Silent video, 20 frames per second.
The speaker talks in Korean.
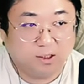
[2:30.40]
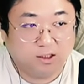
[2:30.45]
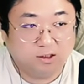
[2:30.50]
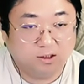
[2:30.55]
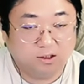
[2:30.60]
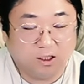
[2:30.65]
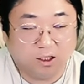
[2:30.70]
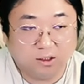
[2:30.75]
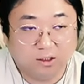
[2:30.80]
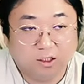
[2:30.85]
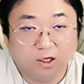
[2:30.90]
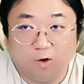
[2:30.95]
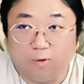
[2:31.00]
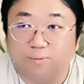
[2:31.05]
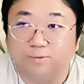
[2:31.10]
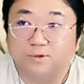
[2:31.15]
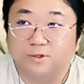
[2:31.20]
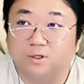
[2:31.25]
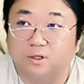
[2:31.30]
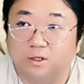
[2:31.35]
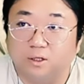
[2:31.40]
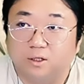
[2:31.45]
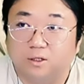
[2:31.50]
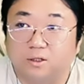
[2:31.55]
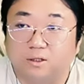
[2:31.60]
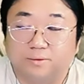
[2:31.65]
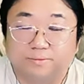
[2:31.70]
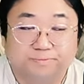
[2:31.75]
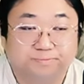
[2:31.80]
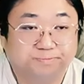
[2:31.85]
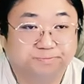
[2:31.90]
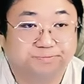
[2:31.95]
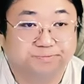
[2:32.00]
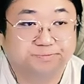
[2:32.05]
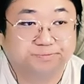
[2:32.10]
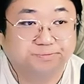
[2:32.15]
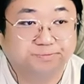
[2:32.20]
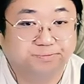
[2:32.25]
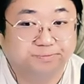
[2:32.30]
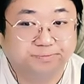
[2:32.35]
아니 레디가 없길래.
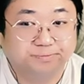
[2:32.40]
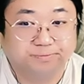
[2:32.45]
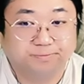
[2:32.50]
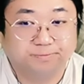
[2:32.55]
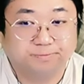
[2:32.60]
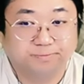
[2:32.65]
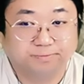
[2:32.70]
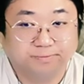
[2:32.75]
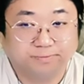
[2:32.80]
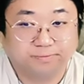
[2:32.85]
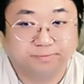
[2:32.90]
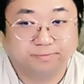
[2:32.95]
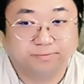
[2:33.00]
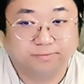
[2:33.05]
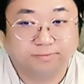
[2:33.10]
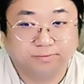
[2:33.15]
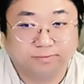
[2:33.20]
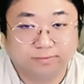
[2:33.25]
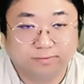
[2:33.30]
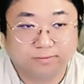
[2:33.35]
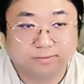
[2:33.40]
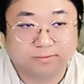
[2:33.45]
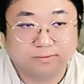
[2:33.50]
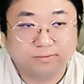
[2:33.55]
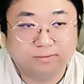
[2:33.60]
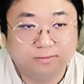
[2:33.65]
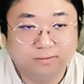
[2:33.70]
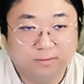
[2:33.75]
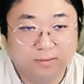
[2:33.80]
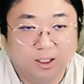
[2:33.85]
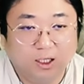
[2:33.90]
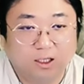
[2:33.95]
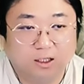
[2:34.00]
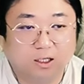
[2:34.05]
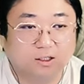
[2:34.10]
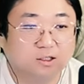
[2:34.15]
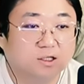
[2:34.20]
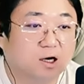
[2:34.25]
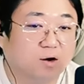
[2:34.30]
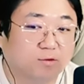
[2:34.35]
예?
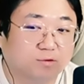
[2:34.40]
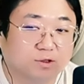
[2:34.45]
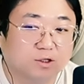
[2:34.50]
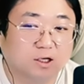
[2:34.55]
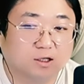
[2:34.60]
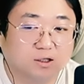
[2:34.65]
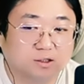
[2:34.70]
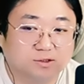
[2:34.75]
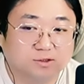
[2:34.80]
레디가 없길래